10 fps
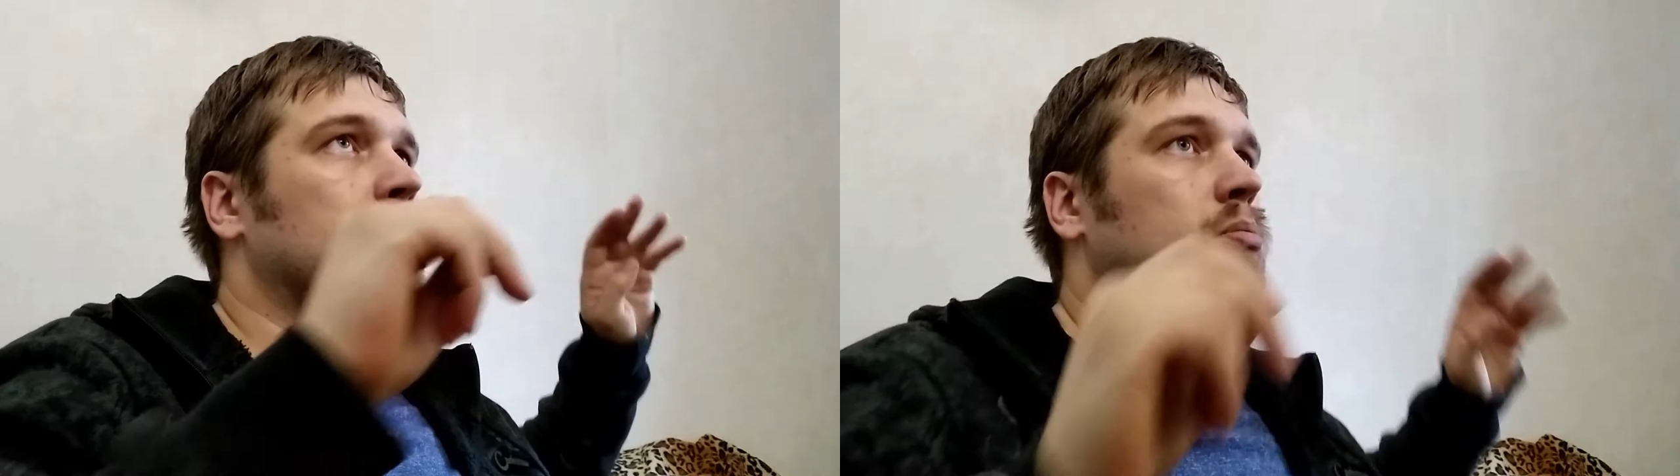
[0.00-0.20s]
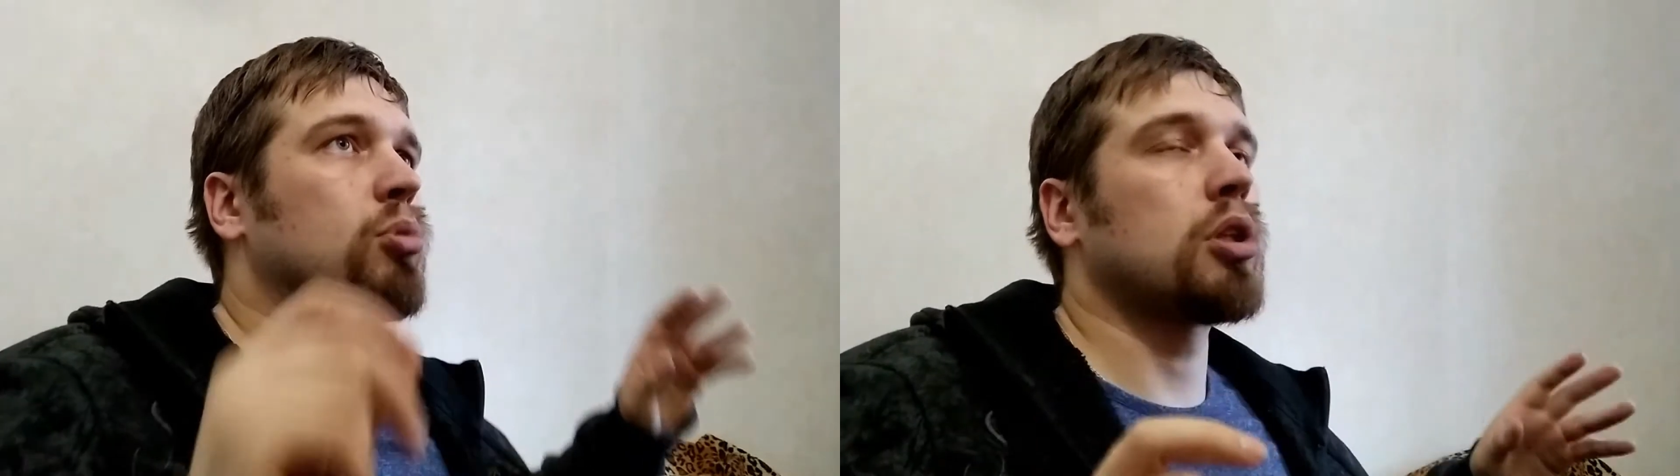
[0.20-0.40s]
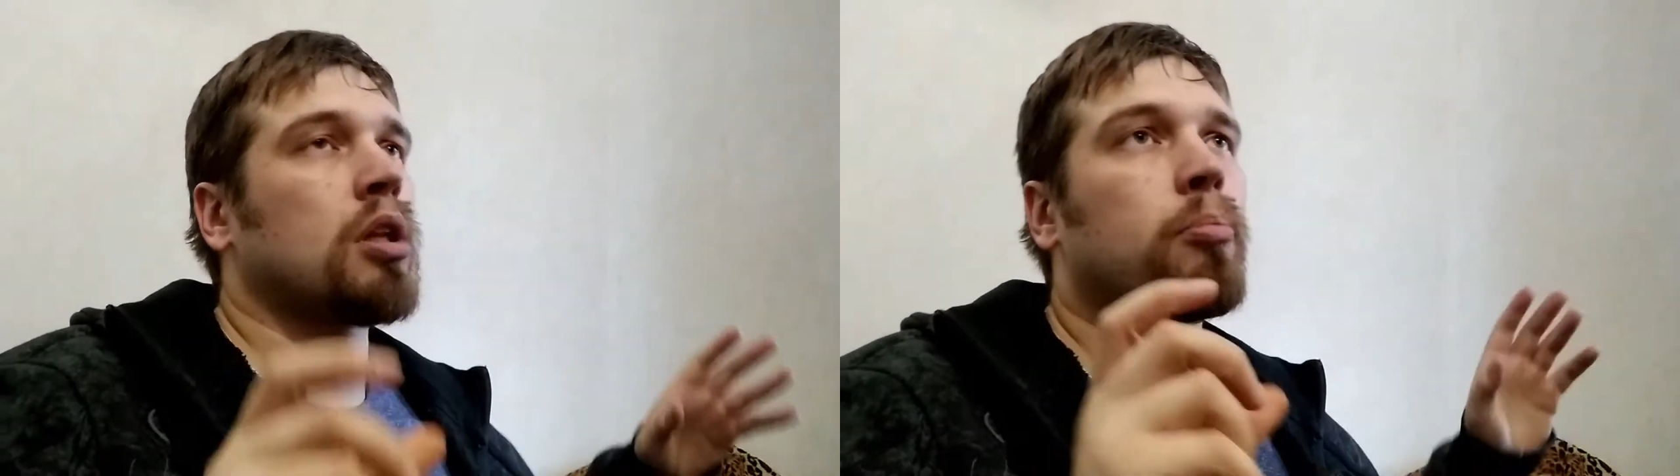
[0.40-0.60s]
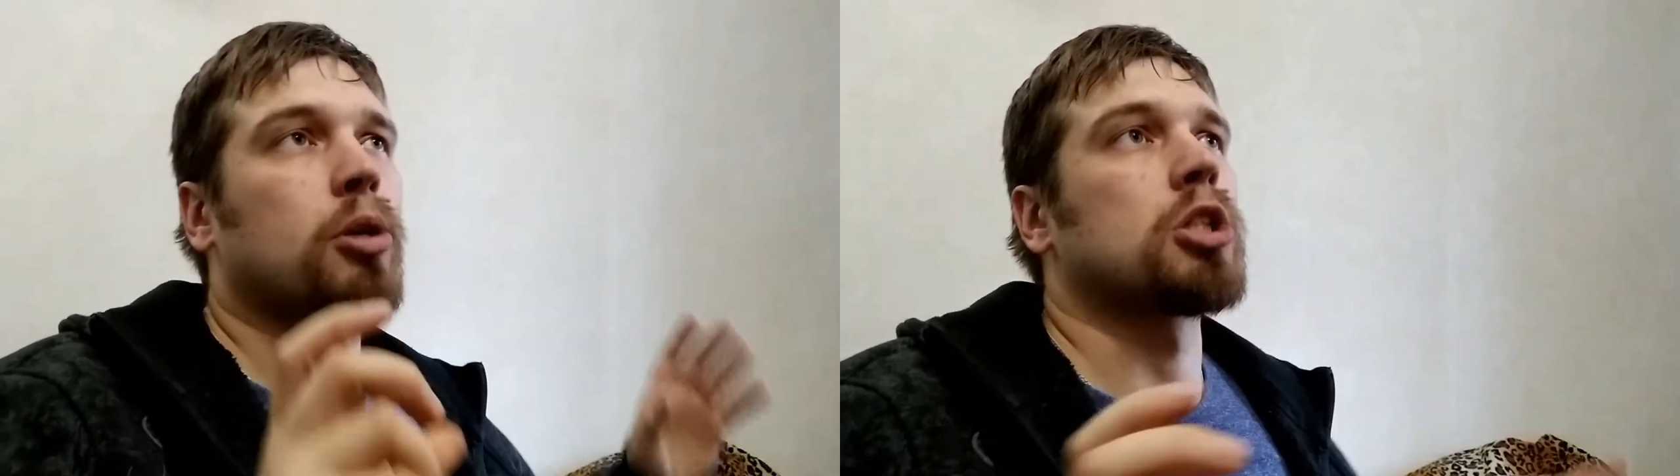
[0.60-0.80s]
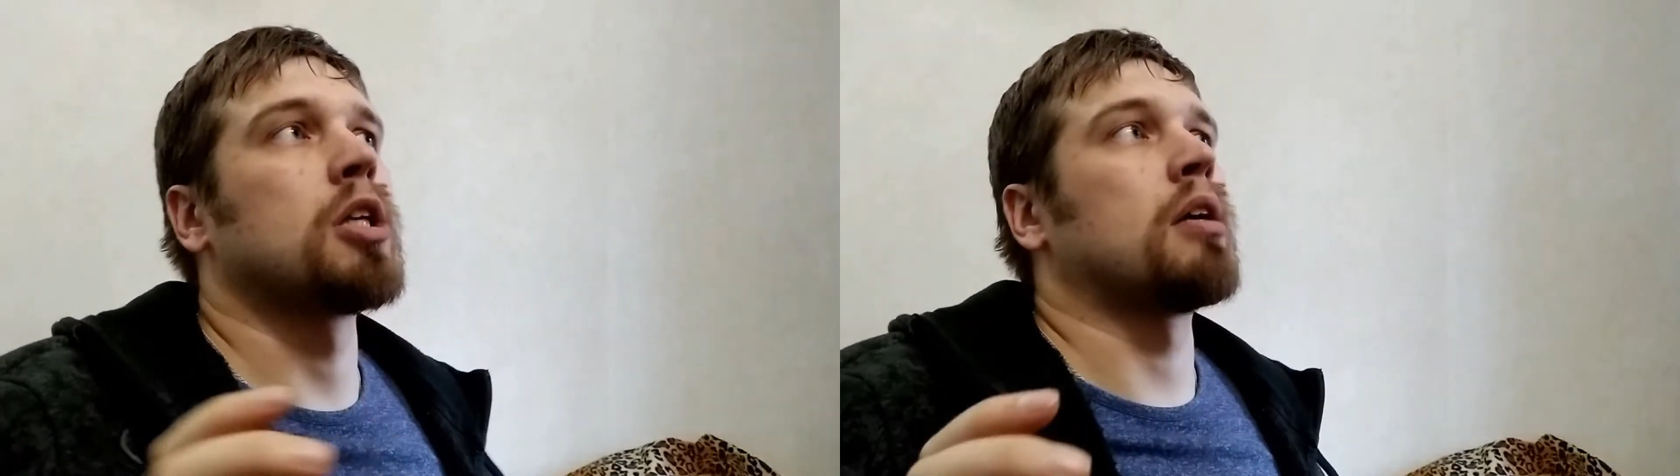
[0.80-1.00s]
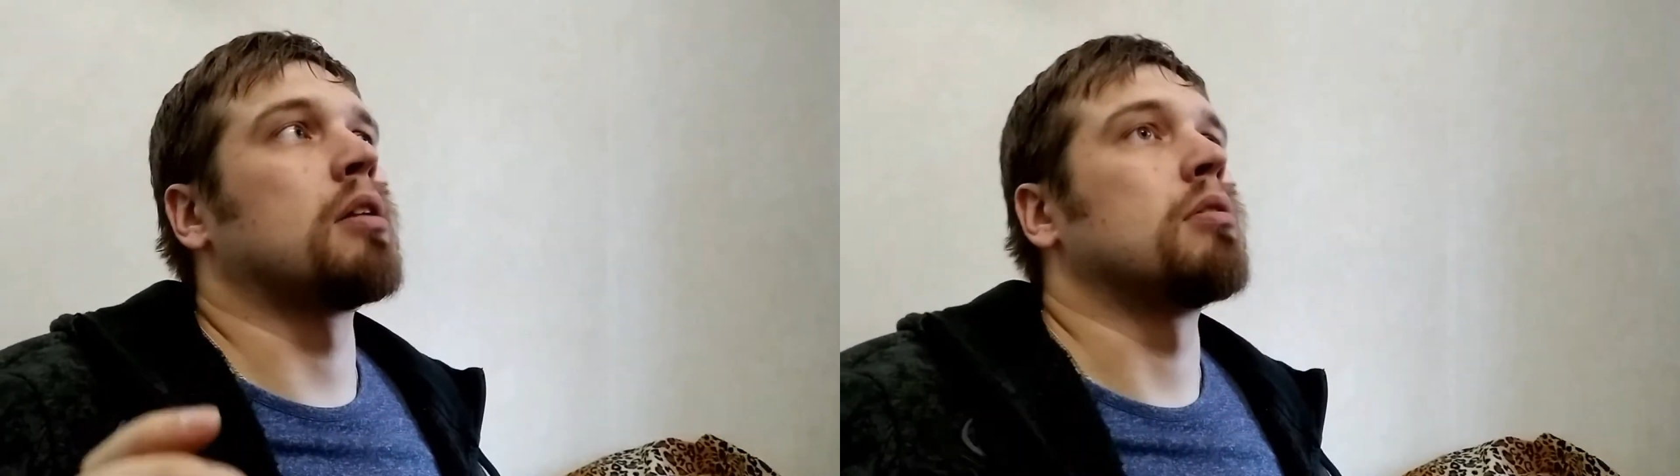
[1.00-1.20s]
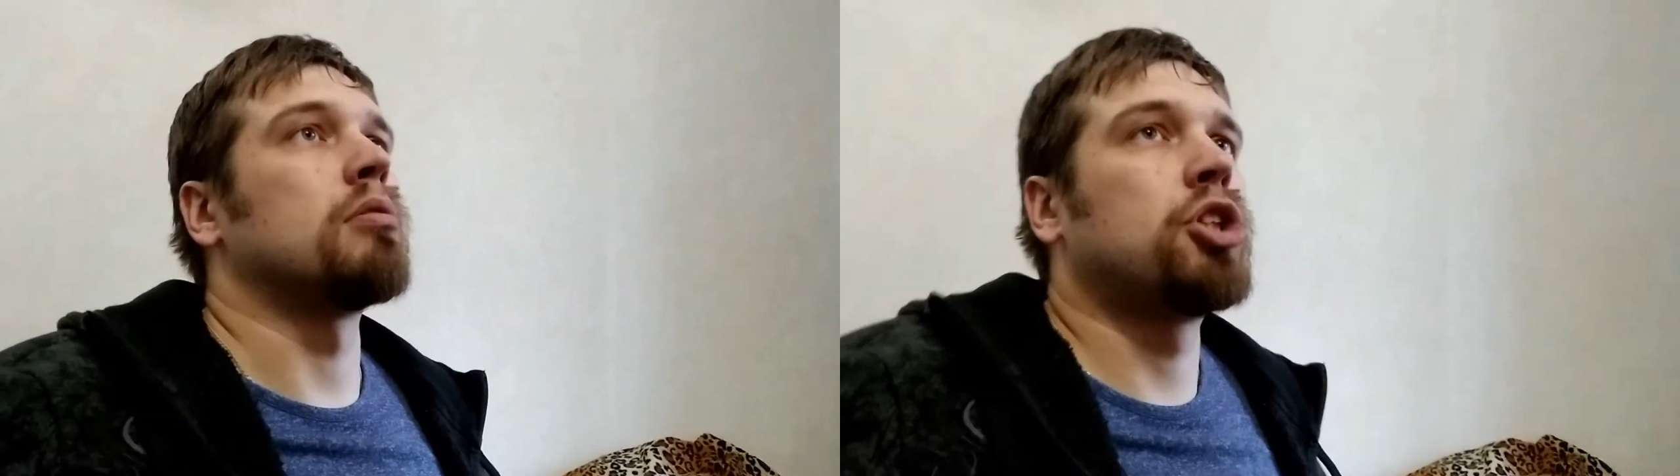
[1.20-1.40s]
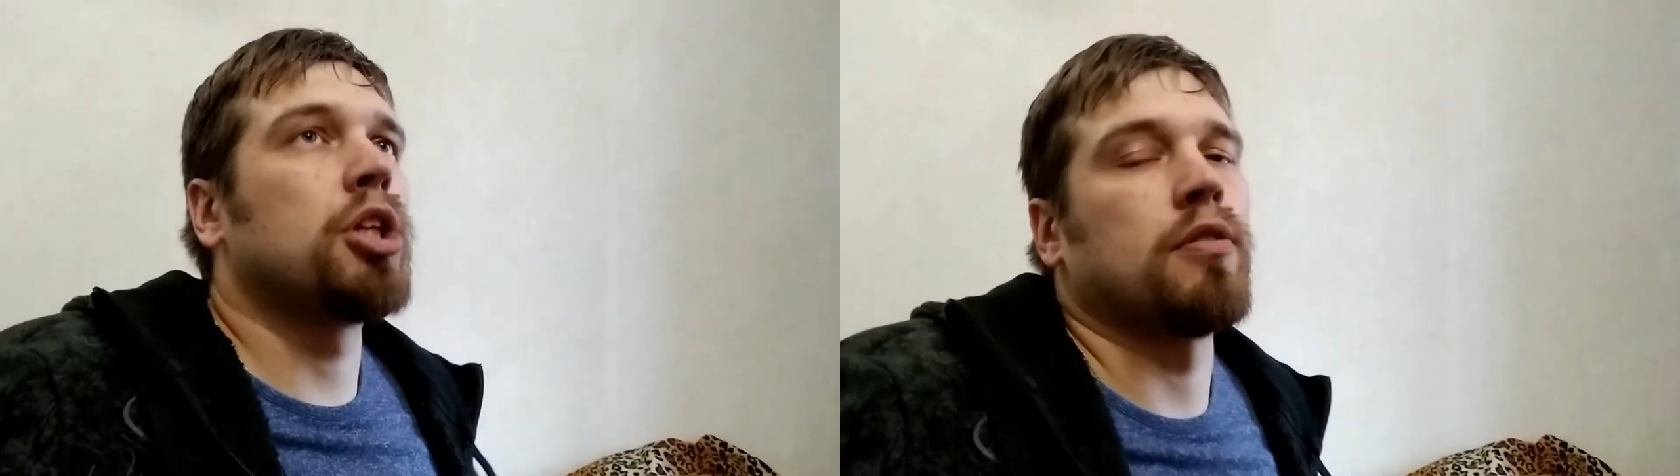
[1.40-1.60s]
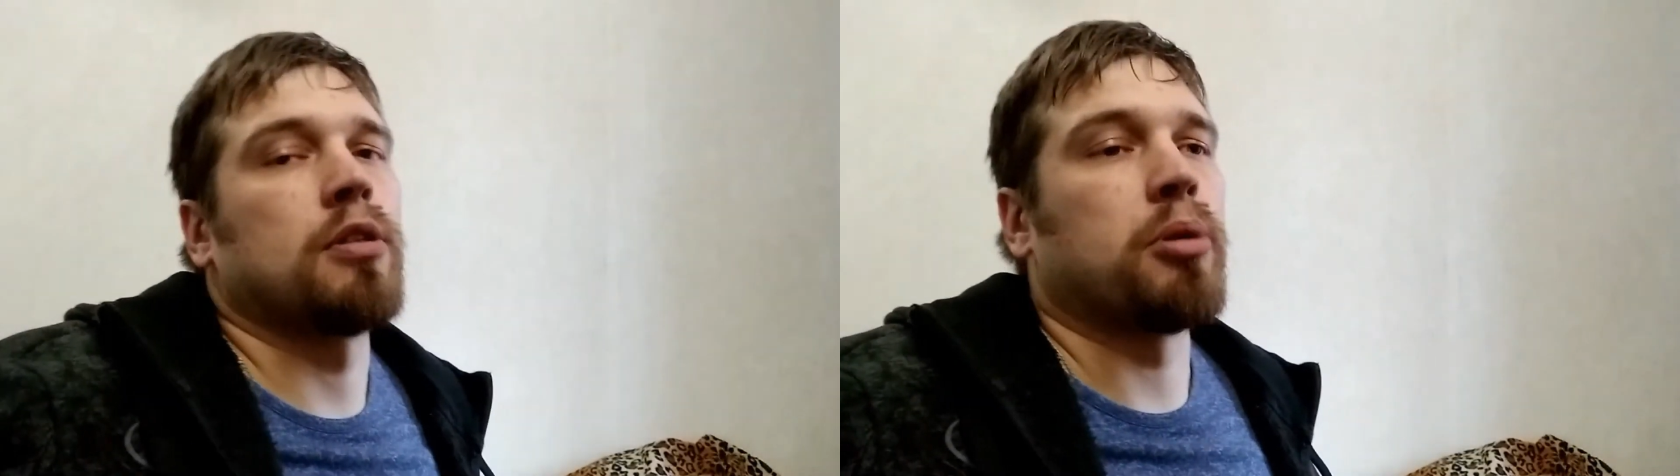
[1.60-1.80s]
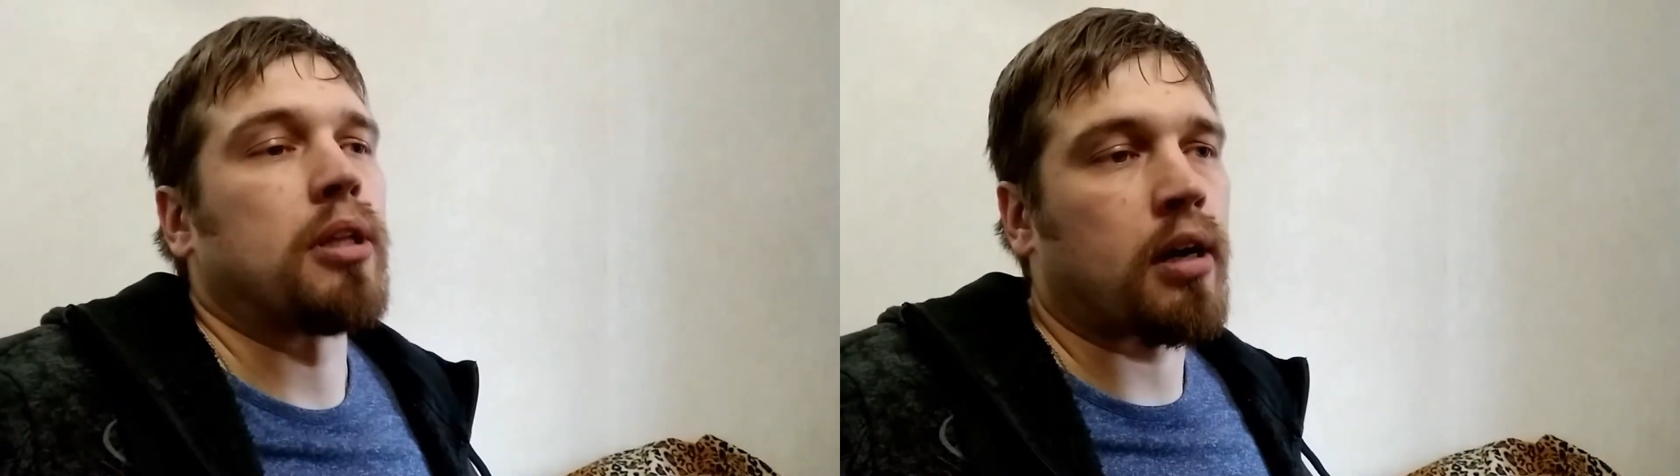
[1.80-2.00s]
Может, она прошла
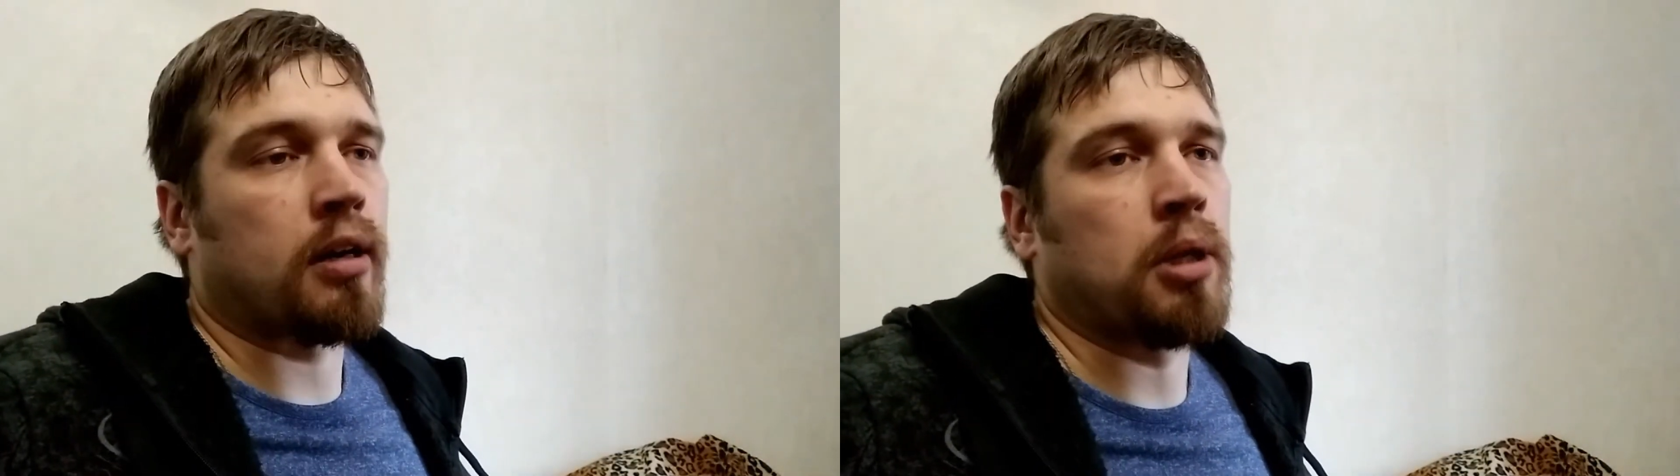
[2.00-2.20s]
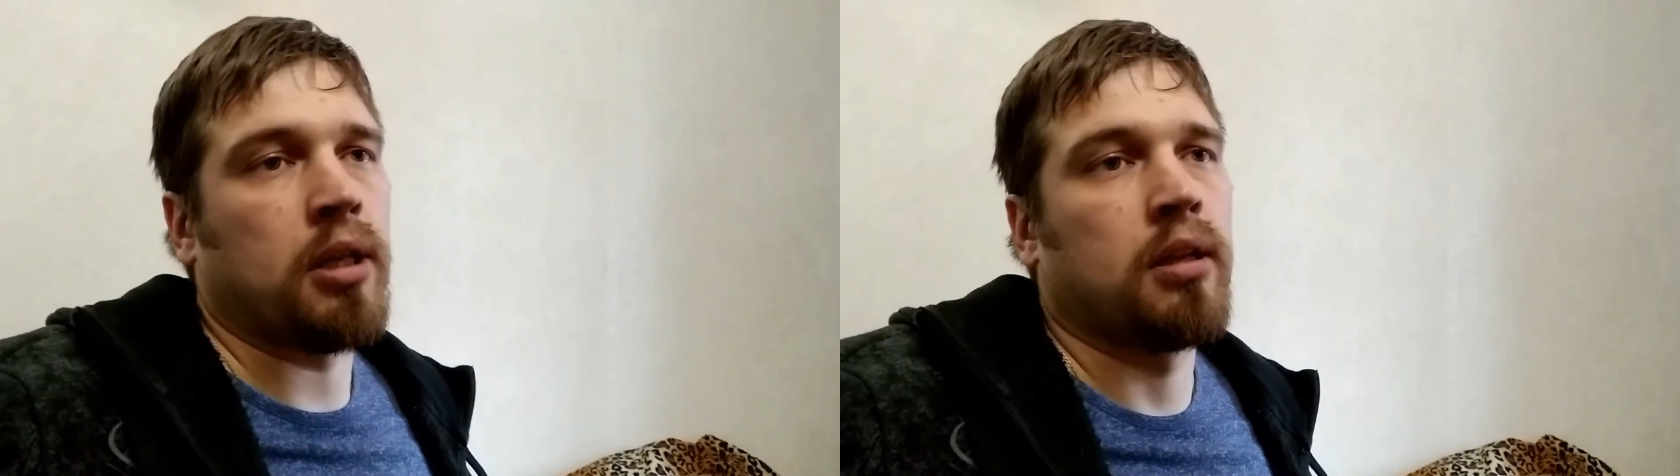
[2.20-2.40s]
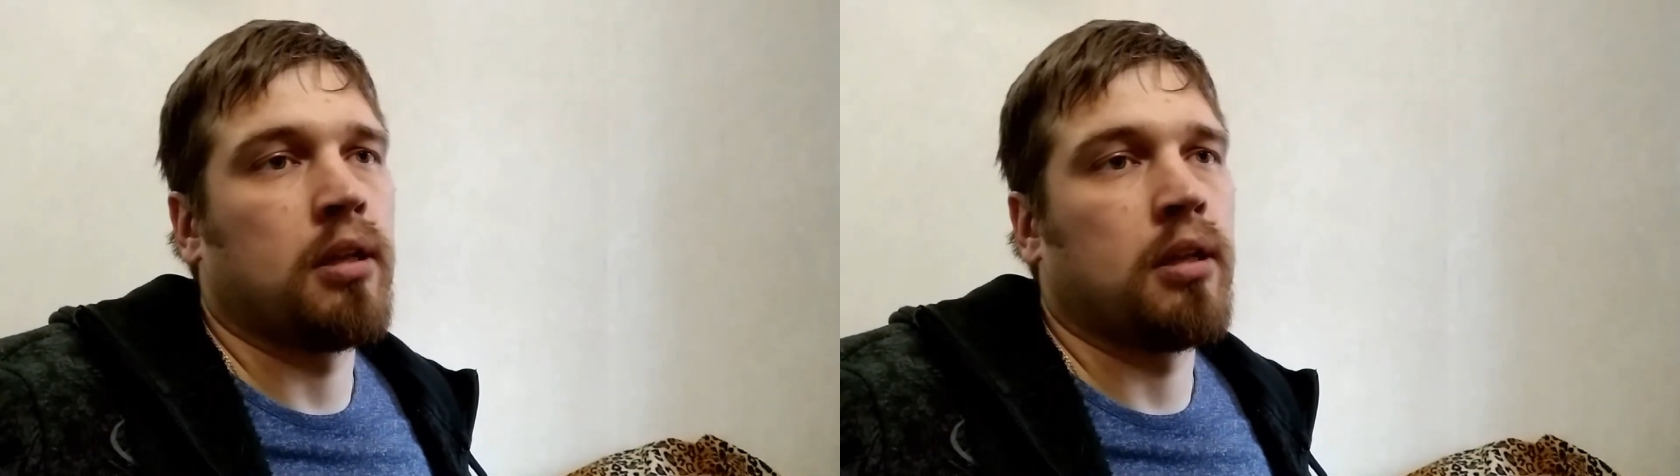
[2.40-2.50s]
четверть панорамы.